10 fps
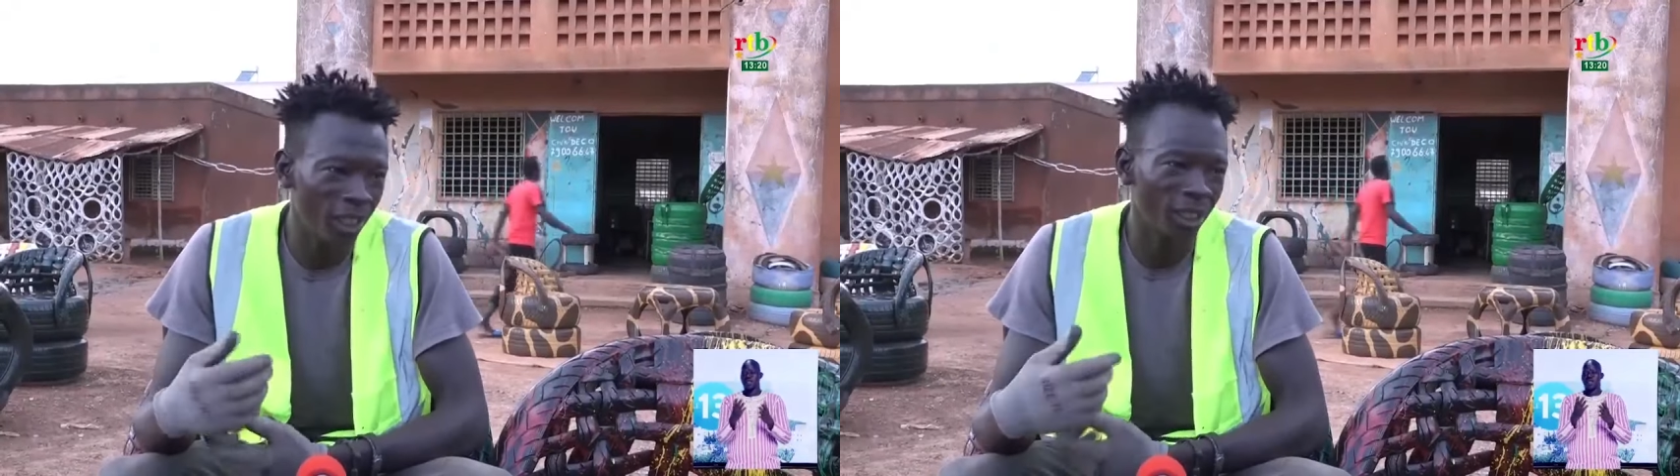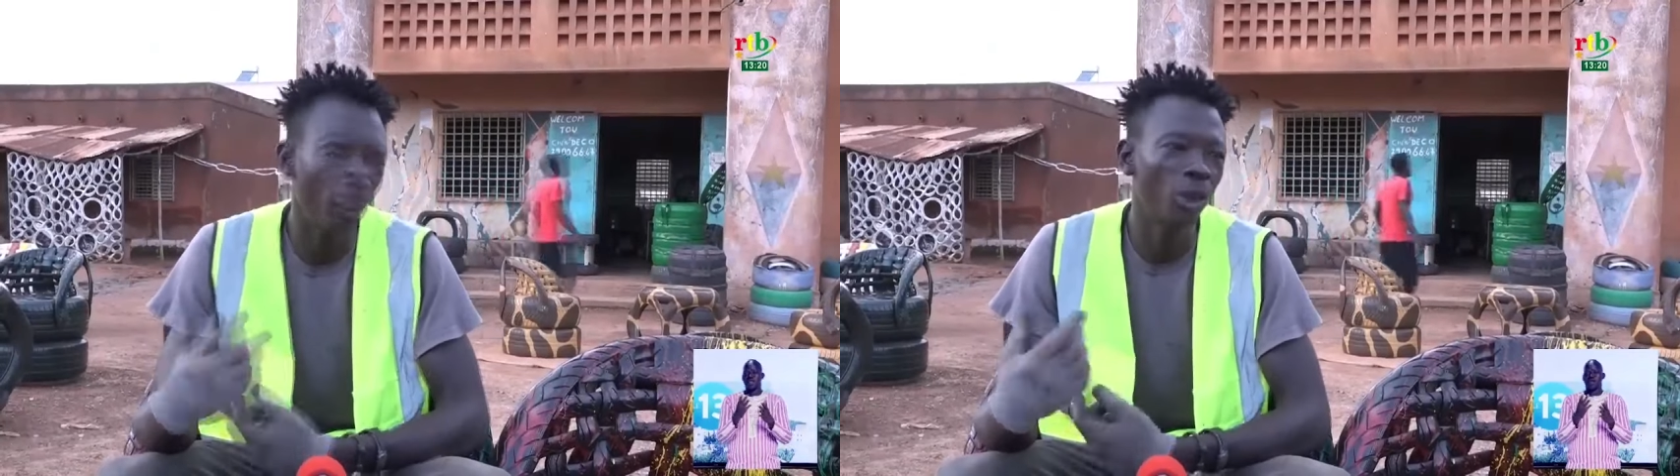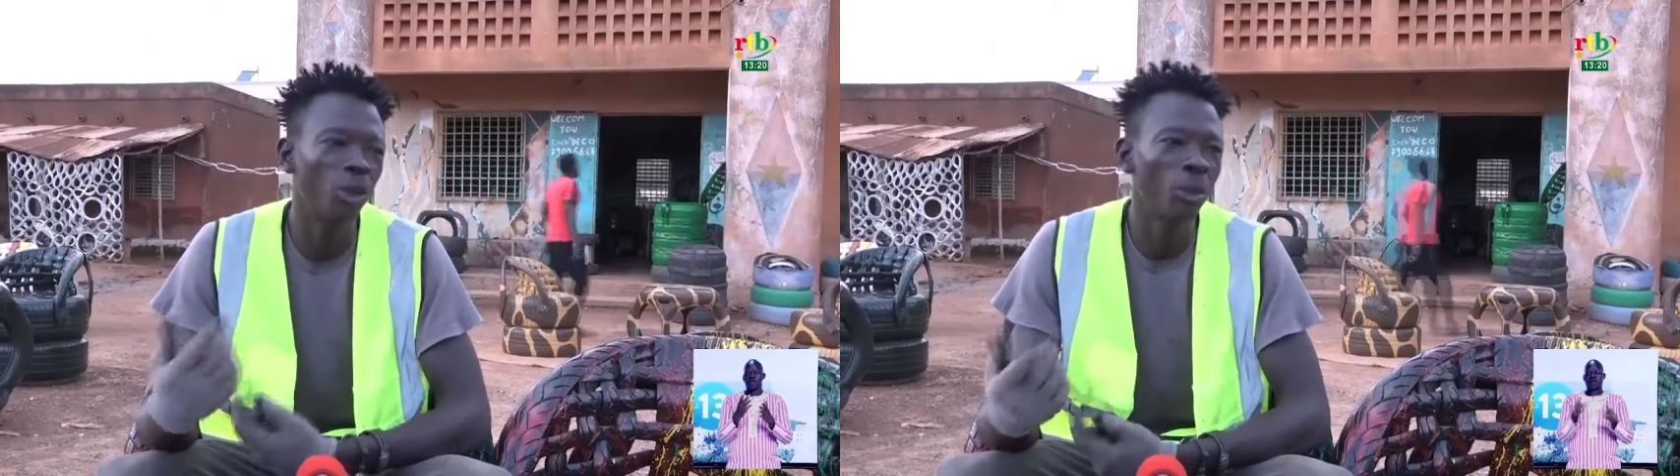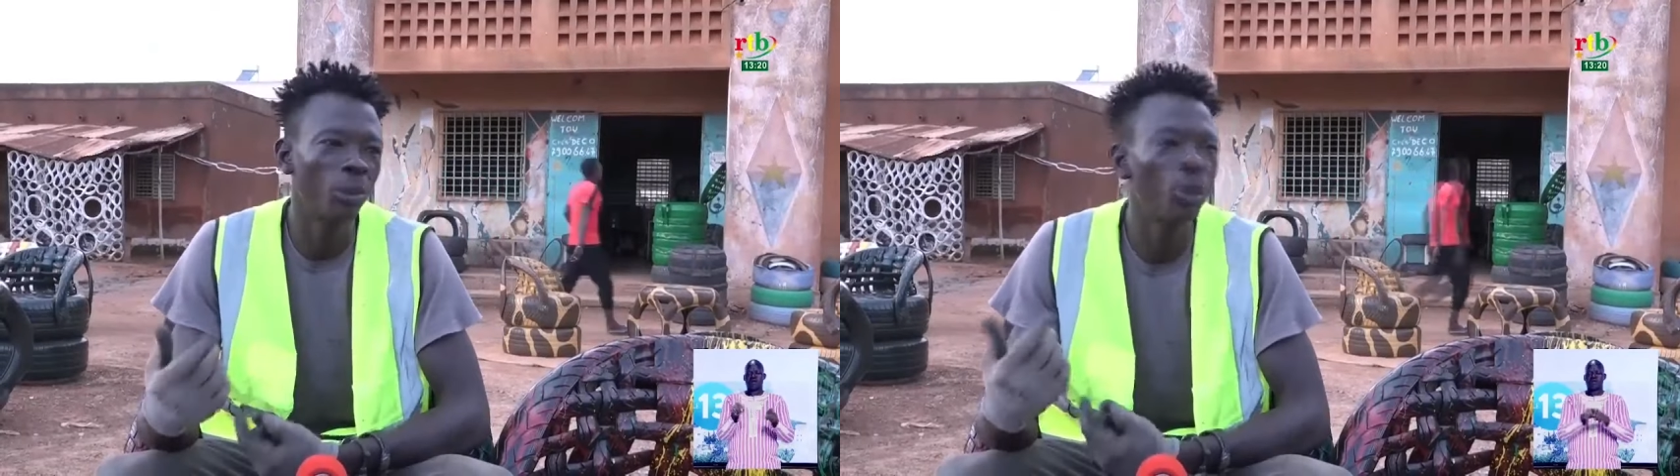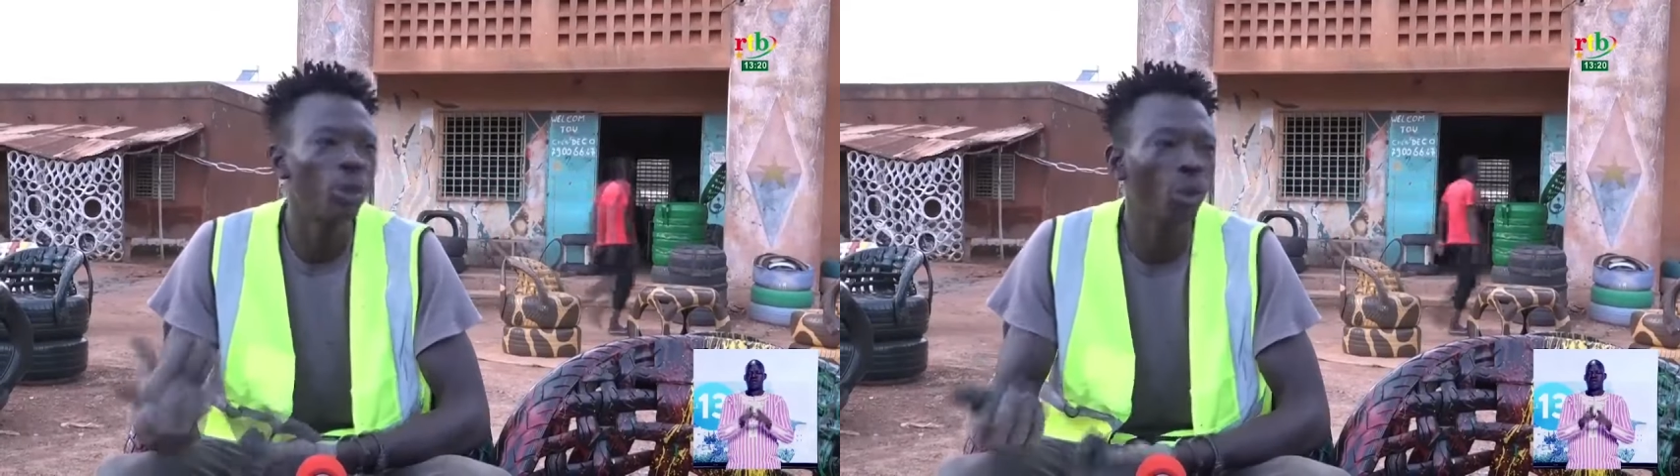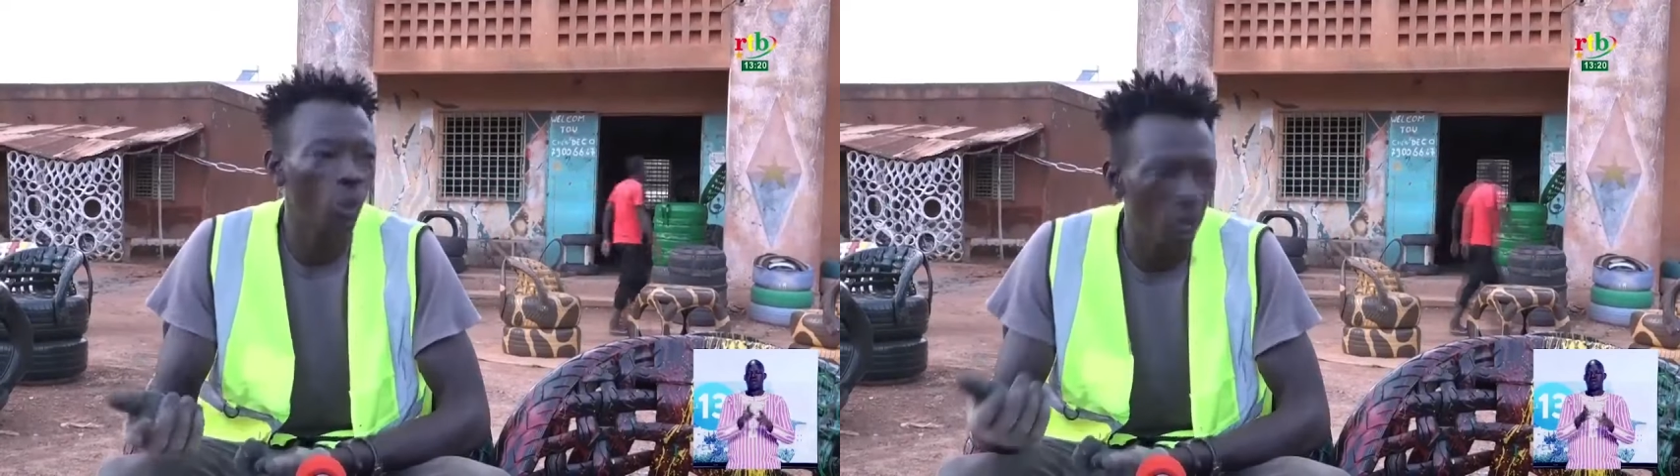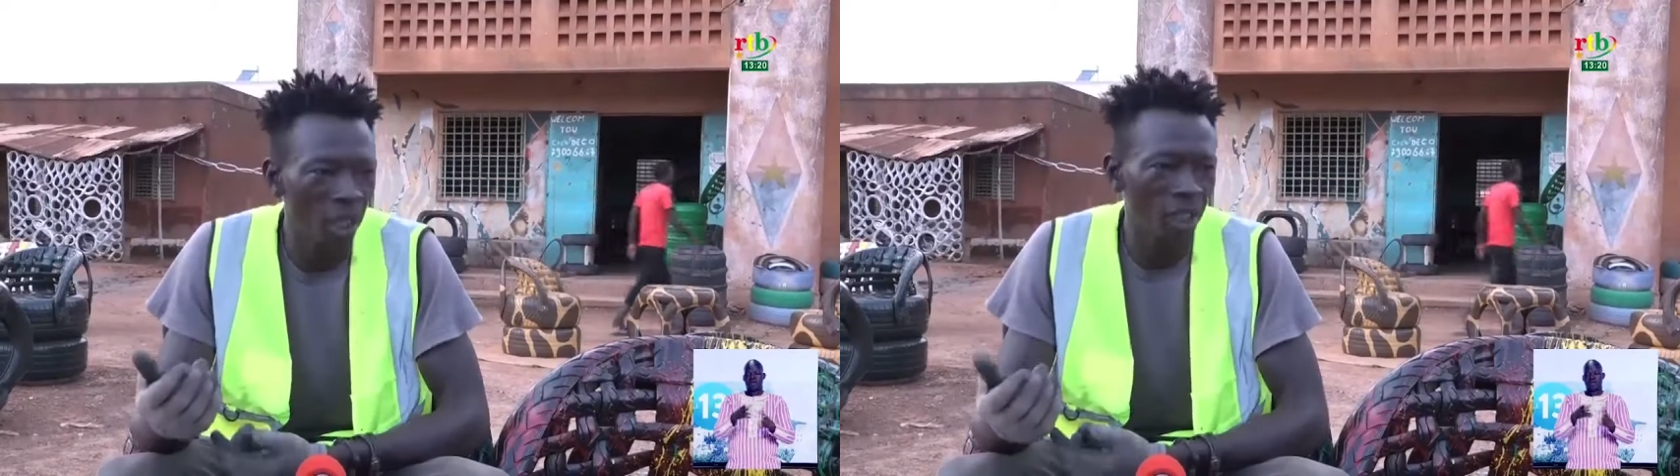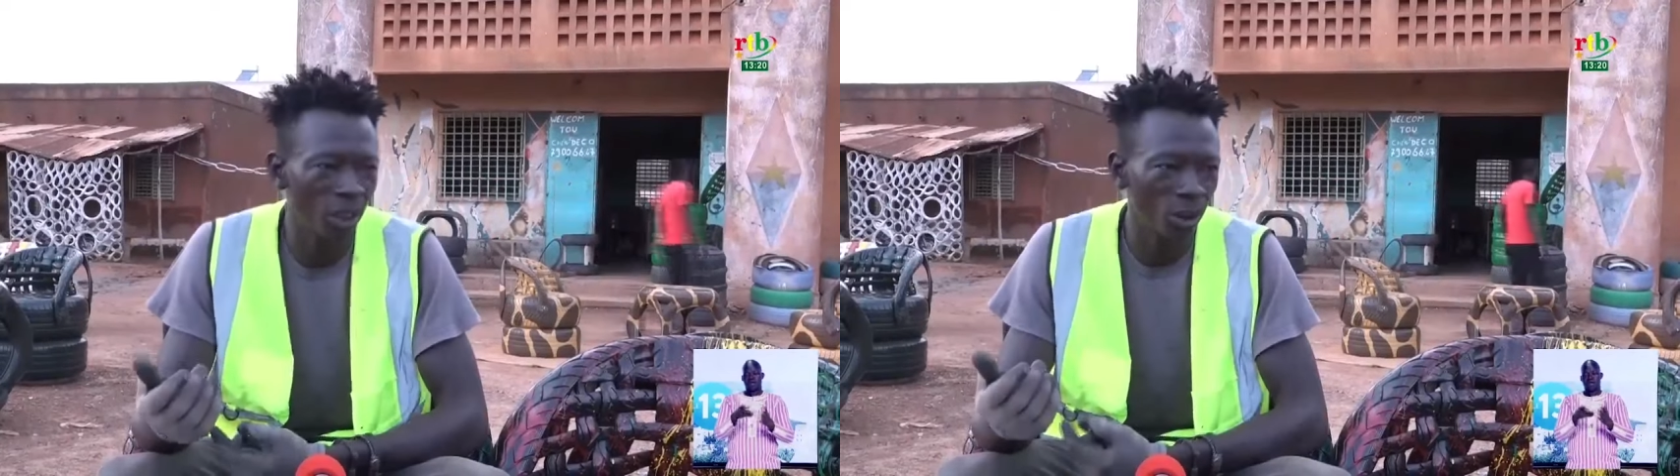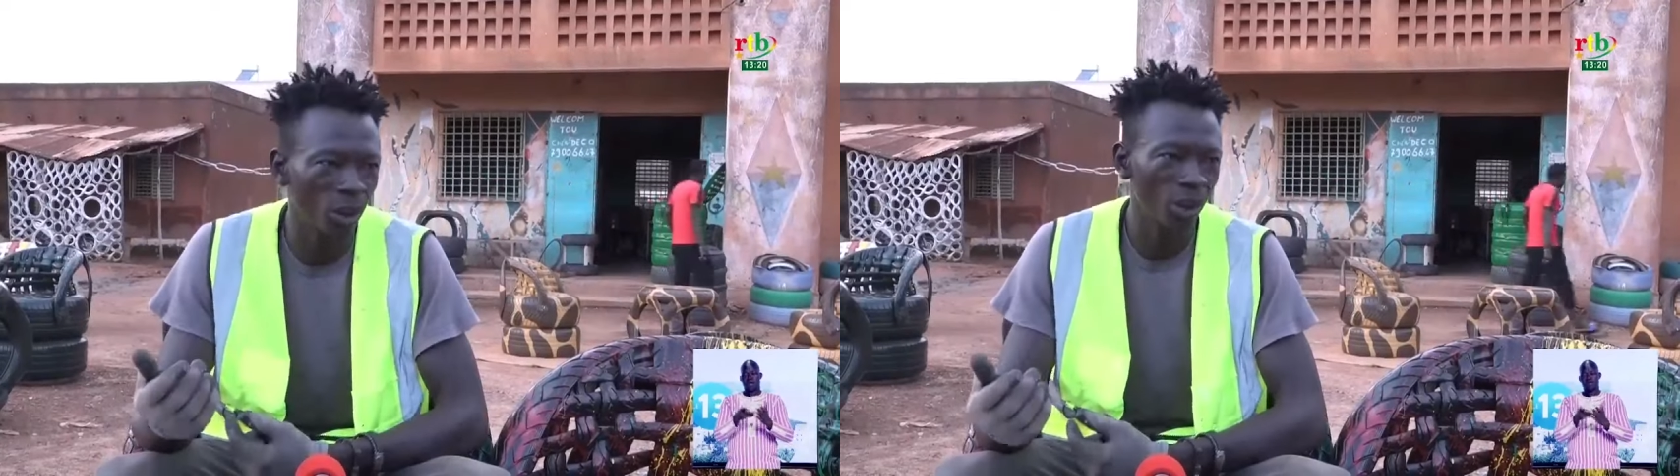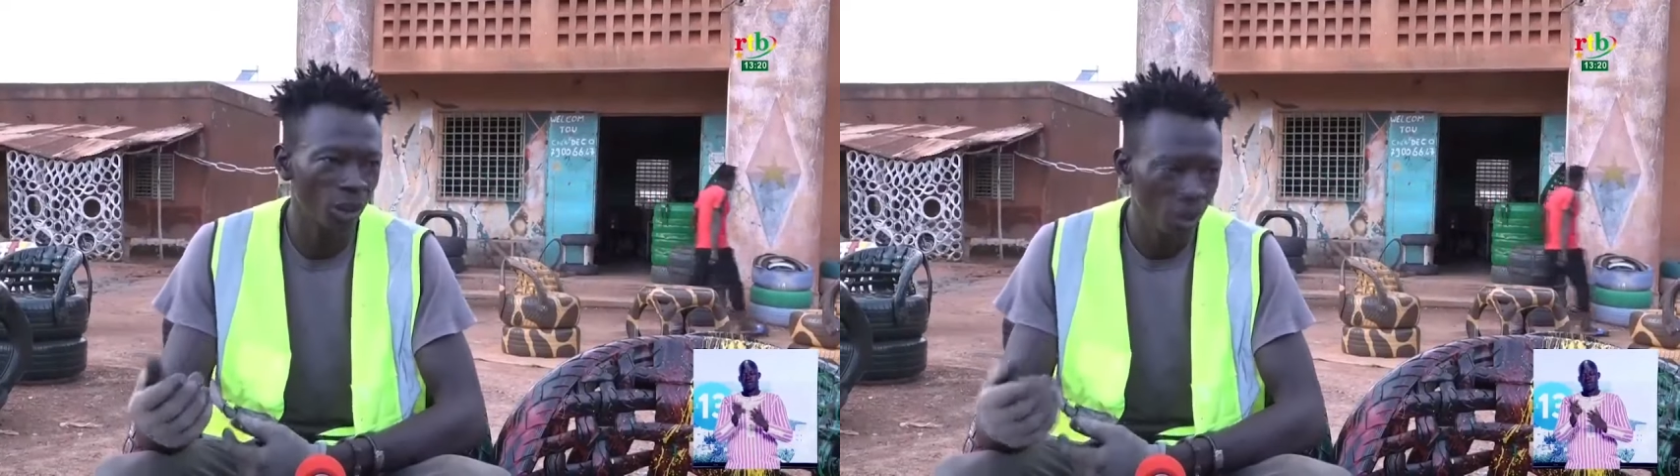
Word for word: ça m'a donné plus le courage encore